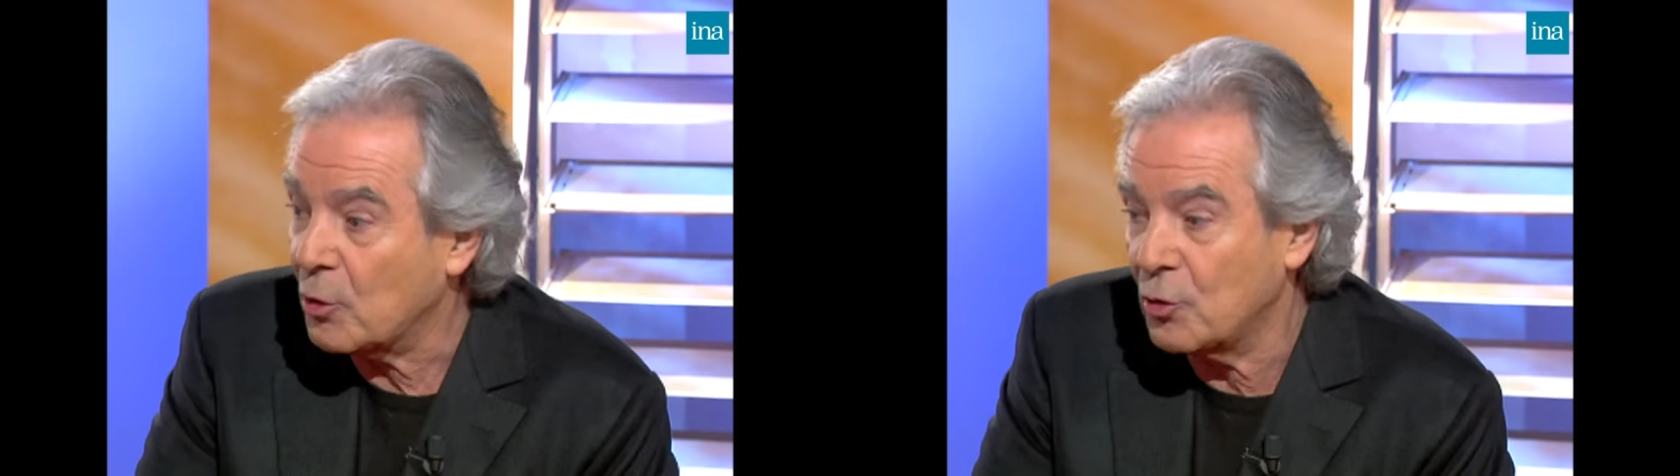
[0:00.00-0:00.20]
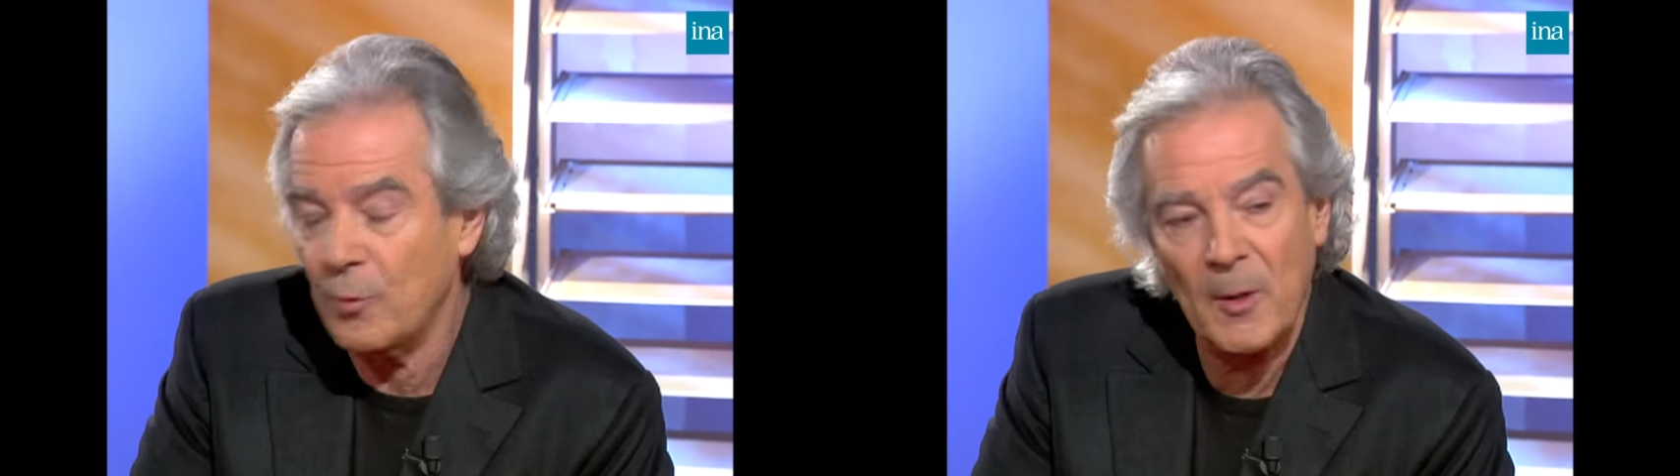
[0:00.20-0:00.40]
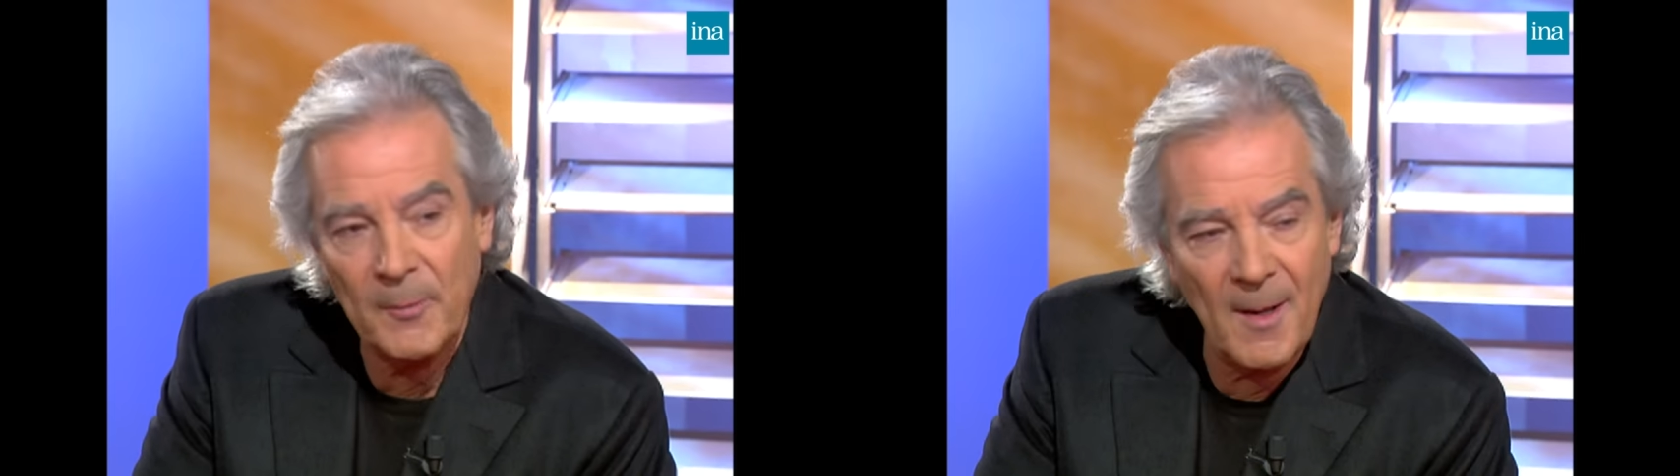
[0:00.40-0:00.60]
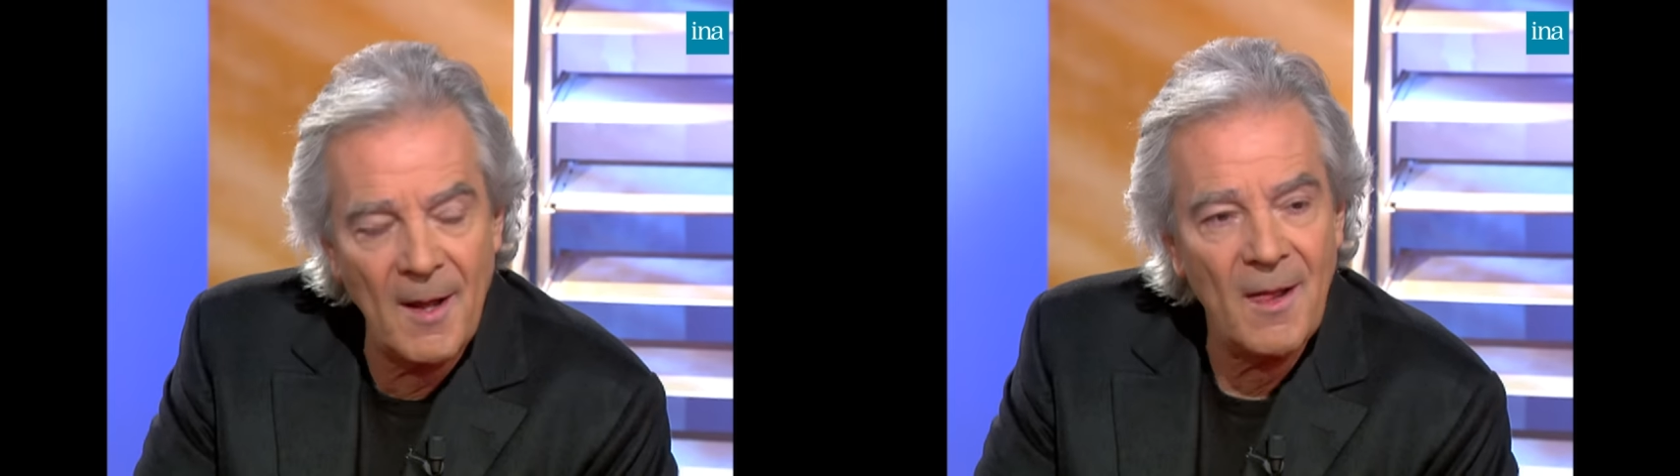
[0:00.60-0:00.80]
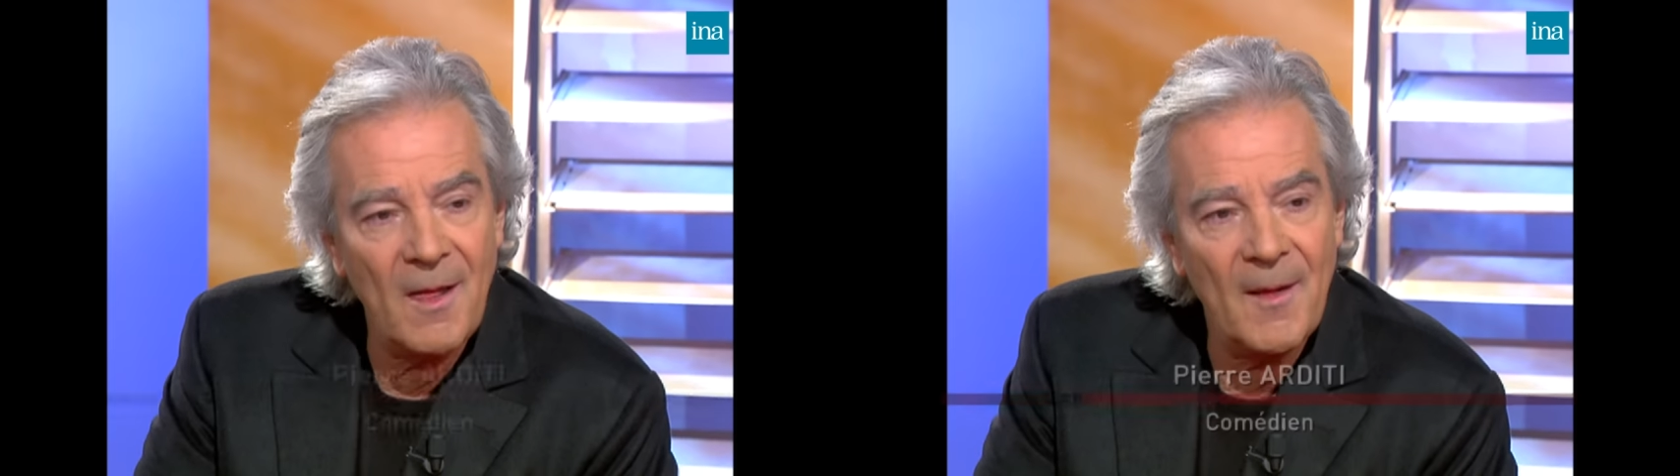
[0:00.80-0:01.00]
que je supporte
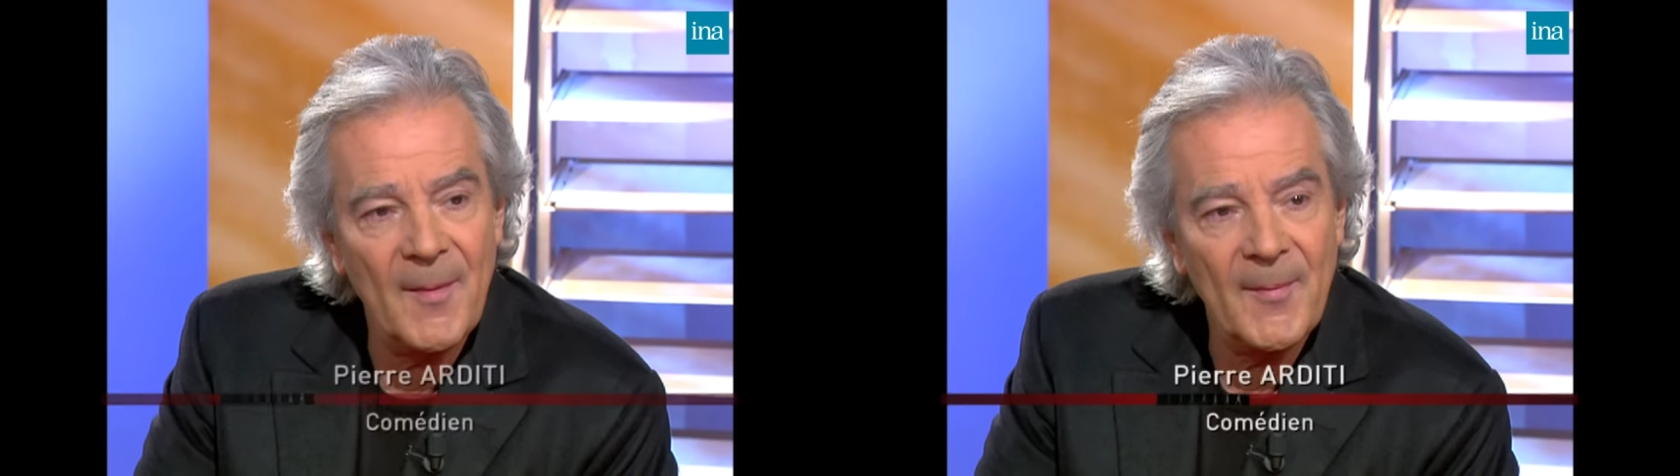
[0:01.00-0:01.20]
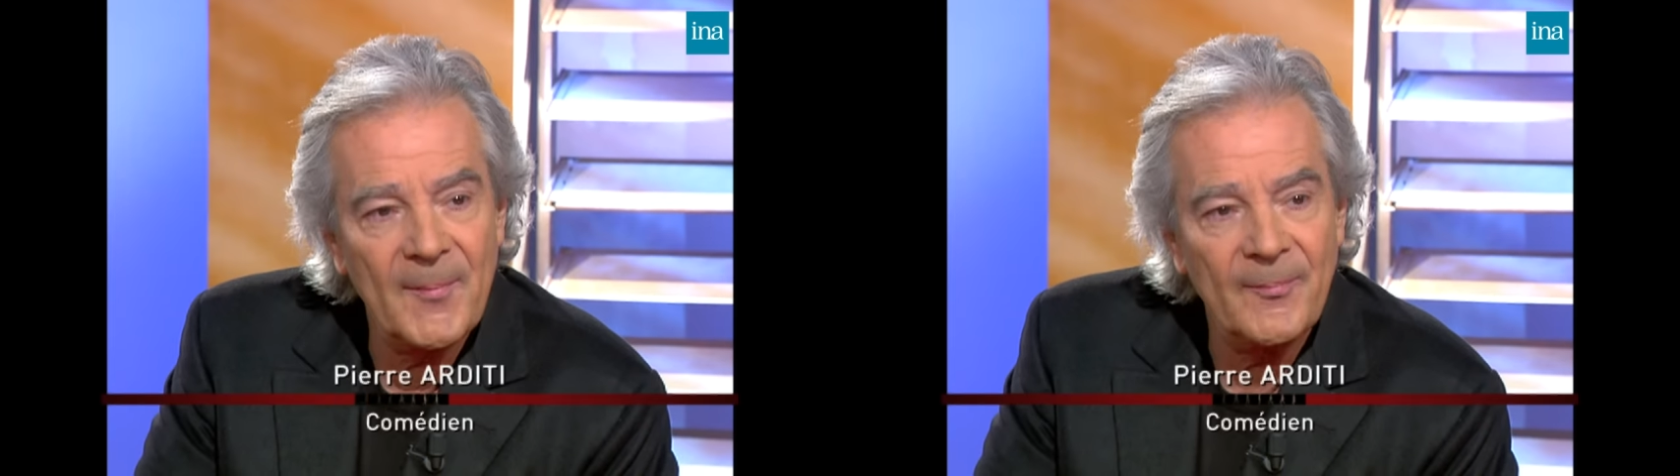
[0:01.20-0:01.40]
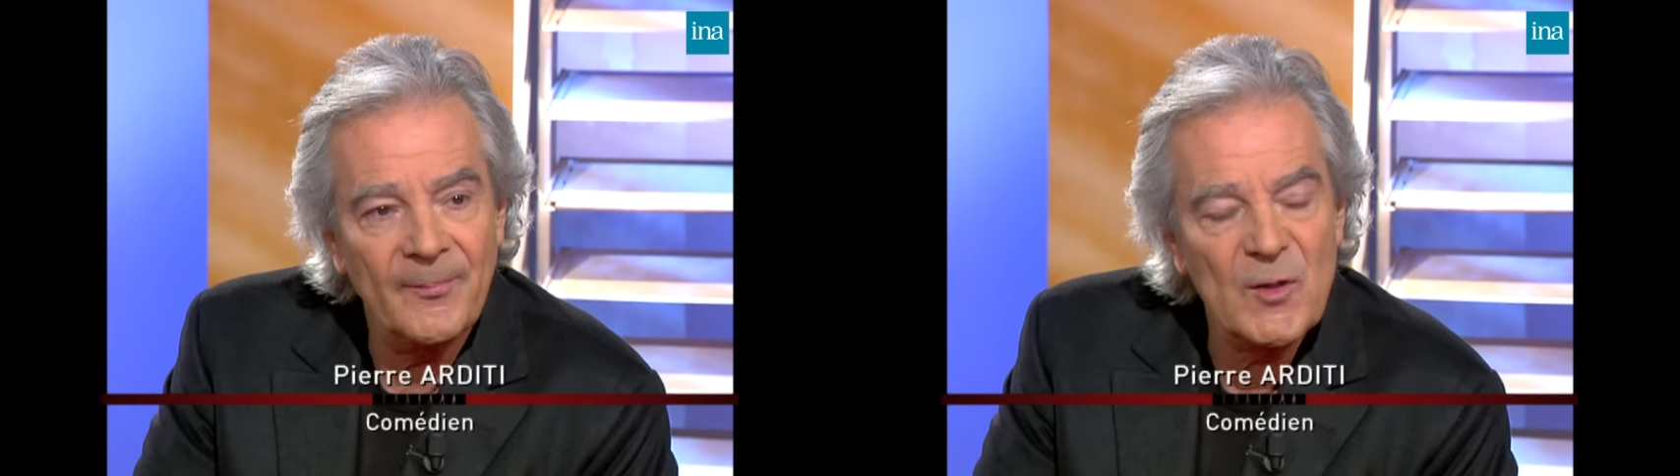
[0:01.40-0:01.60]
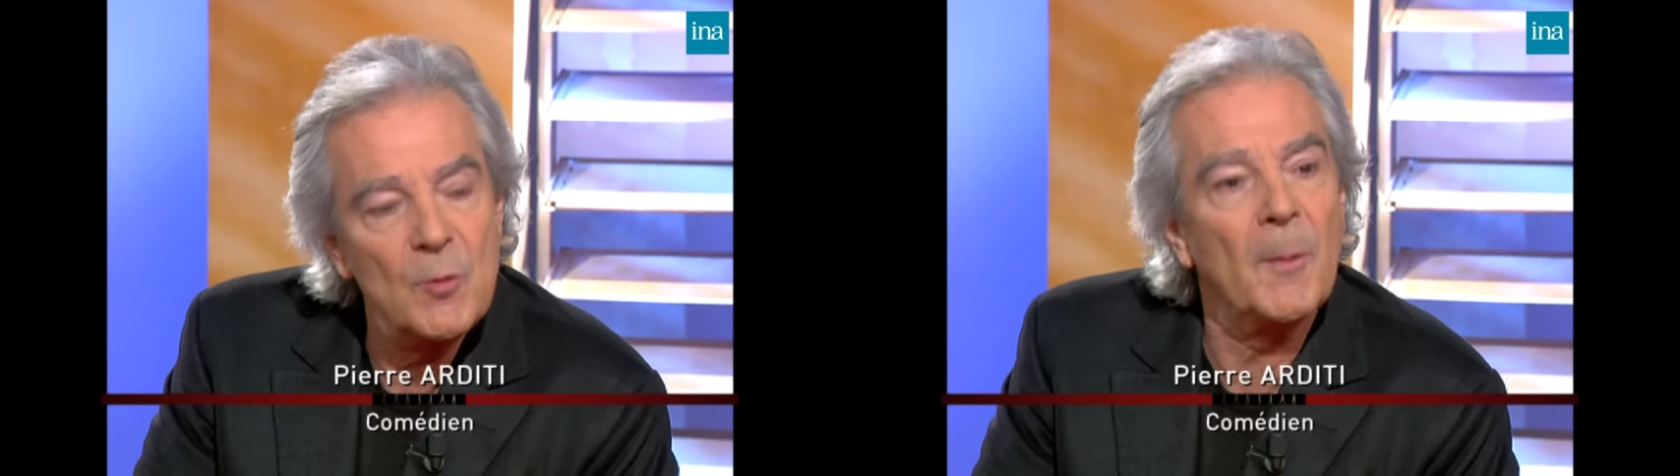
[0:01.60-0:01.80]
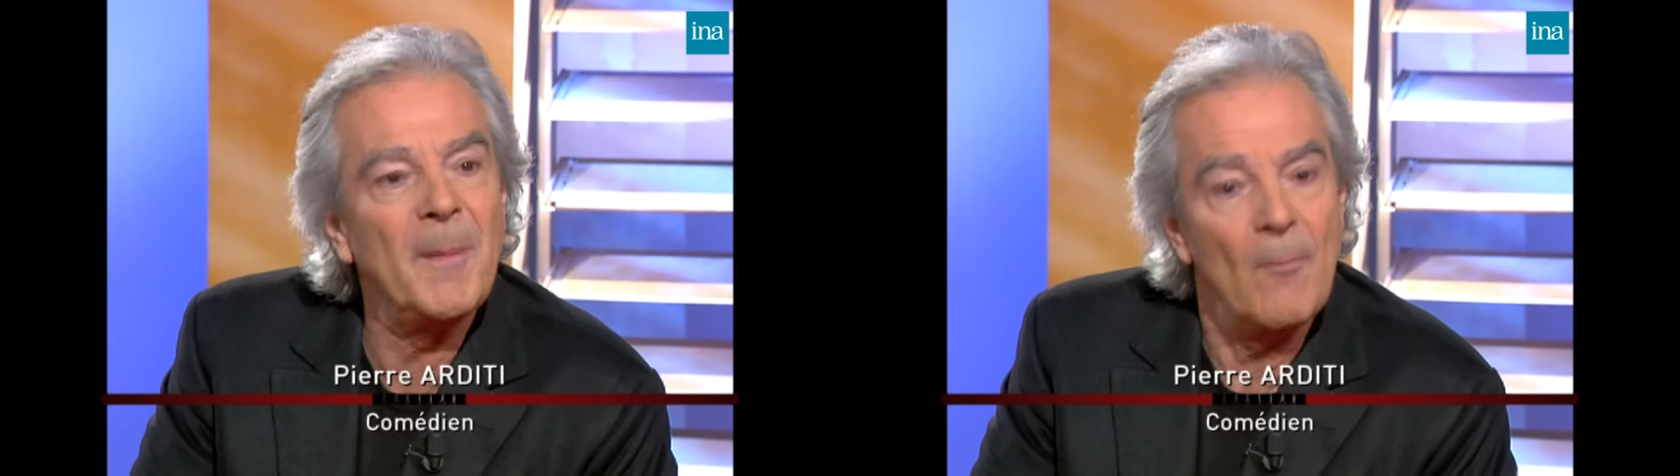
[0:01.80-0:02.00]
pas. Je
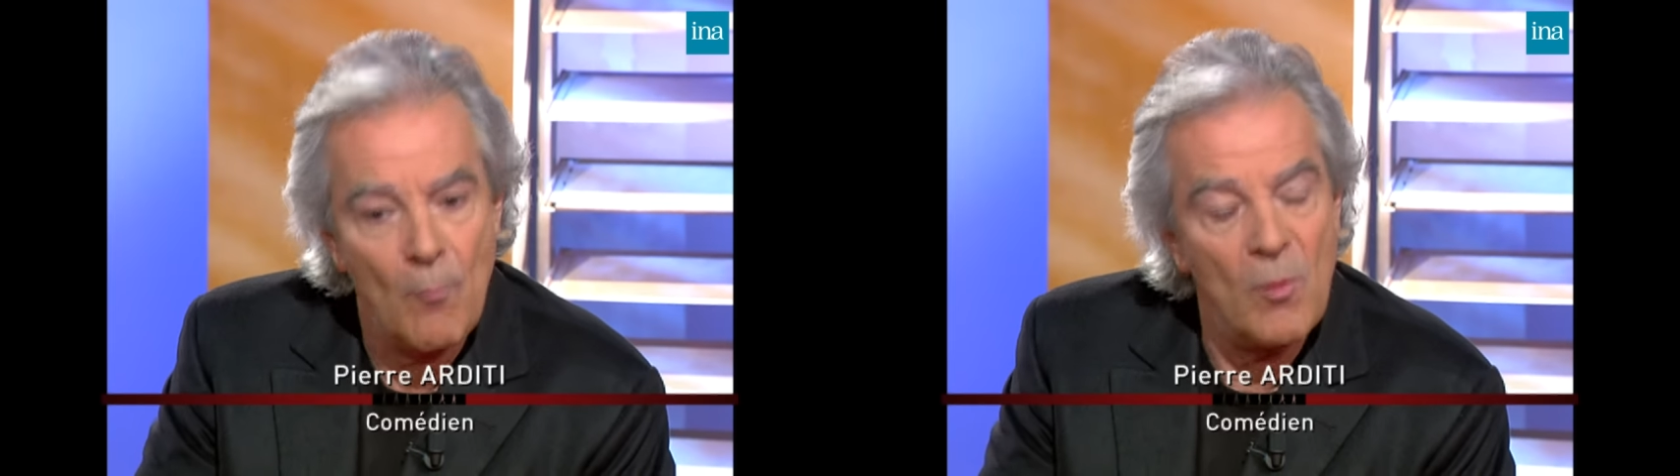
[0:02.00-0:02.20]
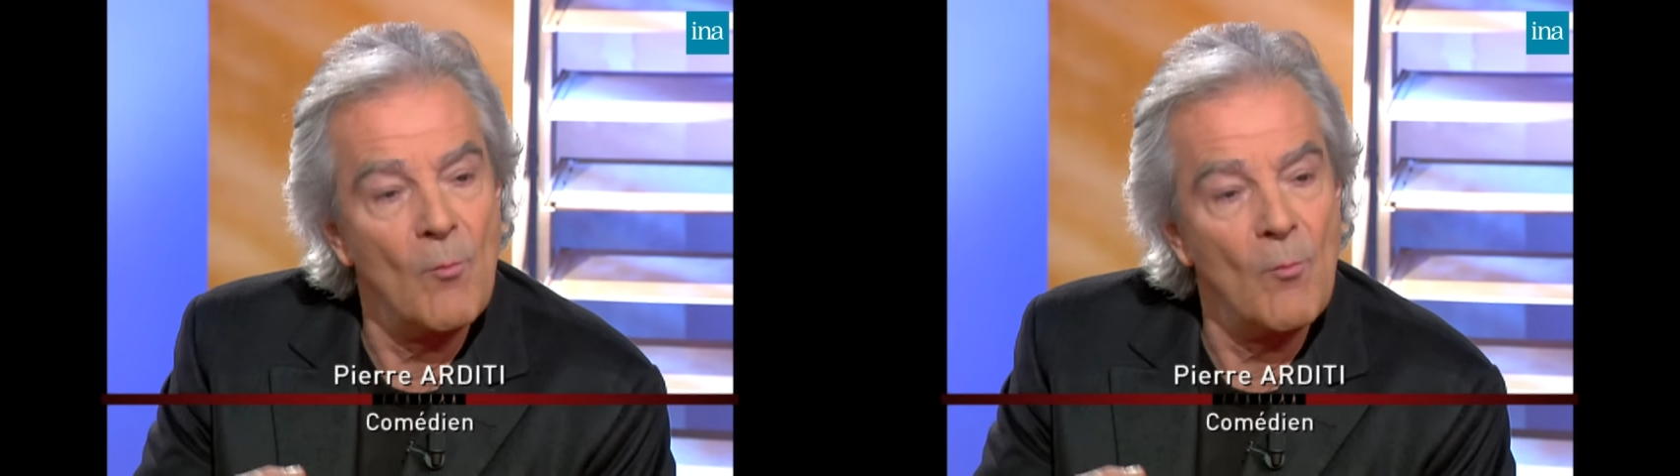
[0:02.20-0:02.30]
supporte pas.